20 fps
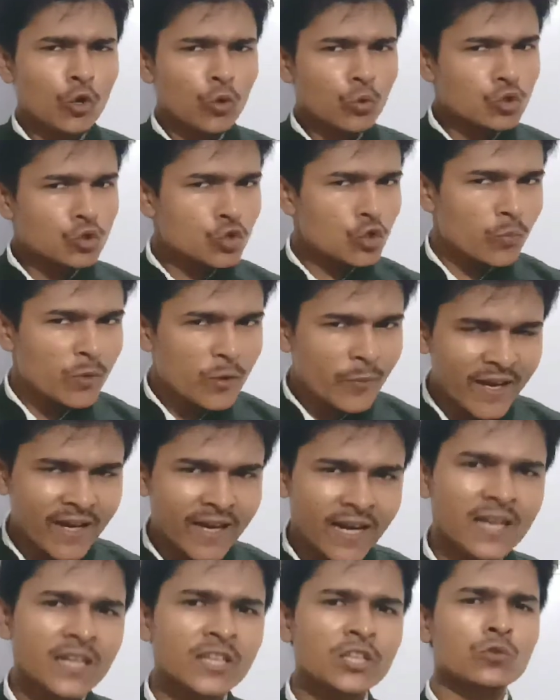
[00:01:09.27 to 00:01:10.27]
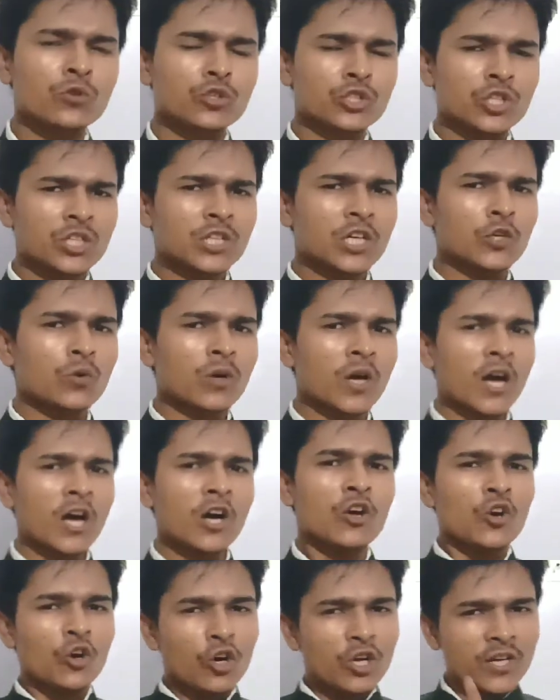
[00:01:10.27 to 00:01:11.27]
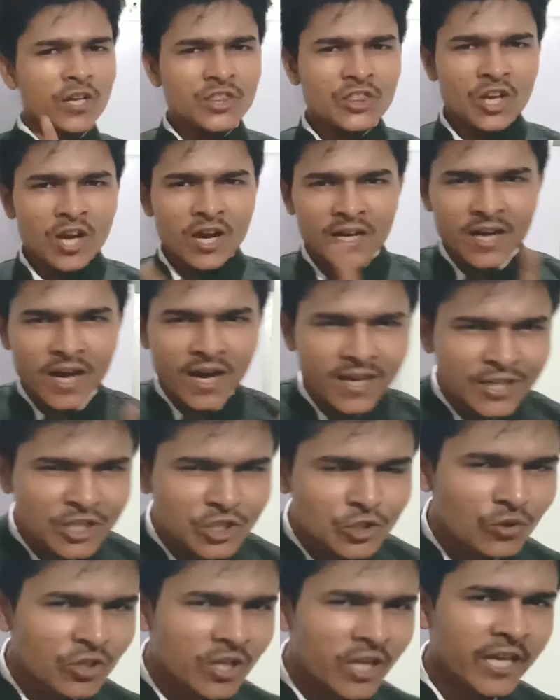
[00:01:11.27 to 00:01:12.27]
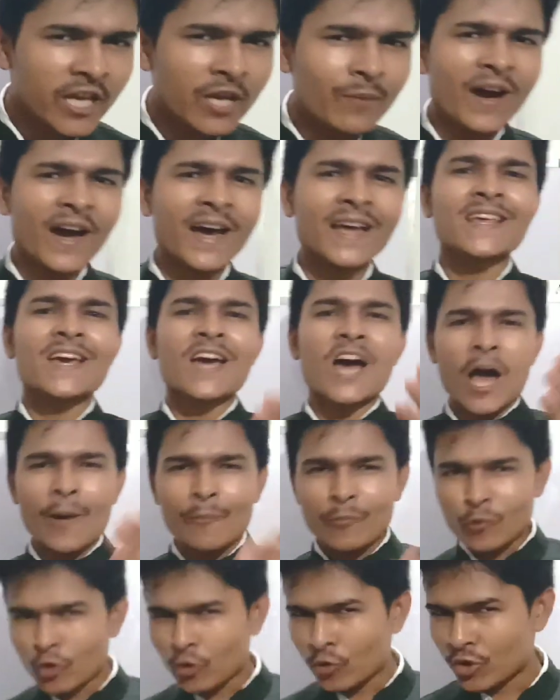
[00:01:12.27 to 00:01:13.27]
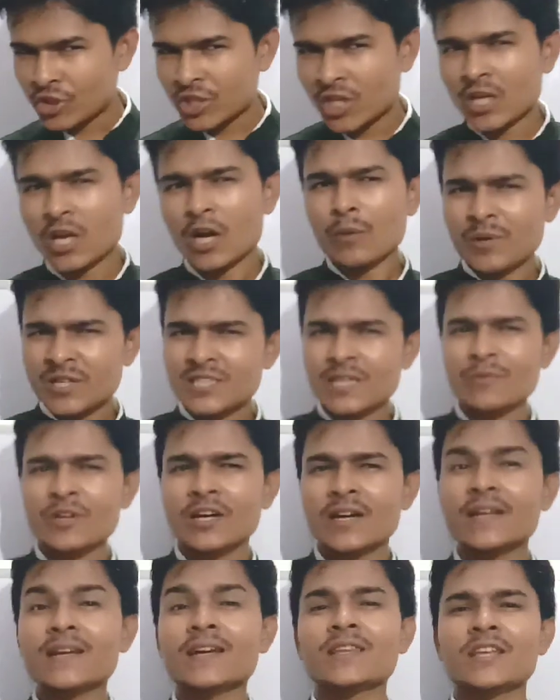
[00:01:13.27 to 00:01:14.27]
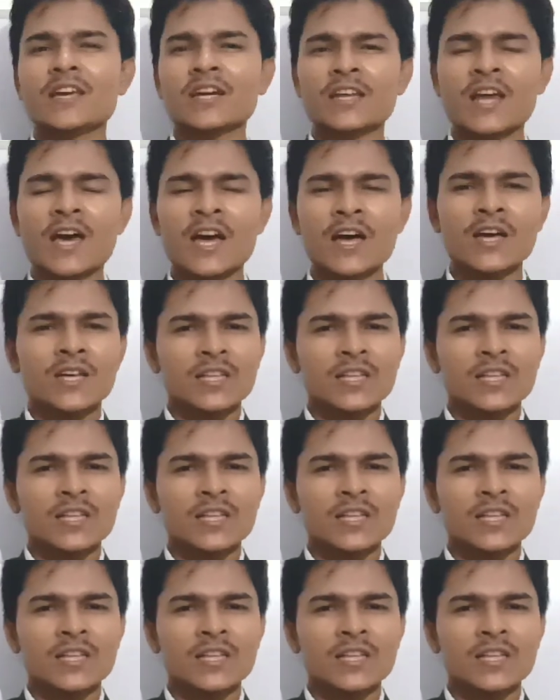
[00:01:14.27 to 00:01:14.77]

उसको भी मैं कराने की कोशिश करूंगा और इतना कहानी सुनने के बाद आप वो क्वेश्चन अभी से भी करके देखना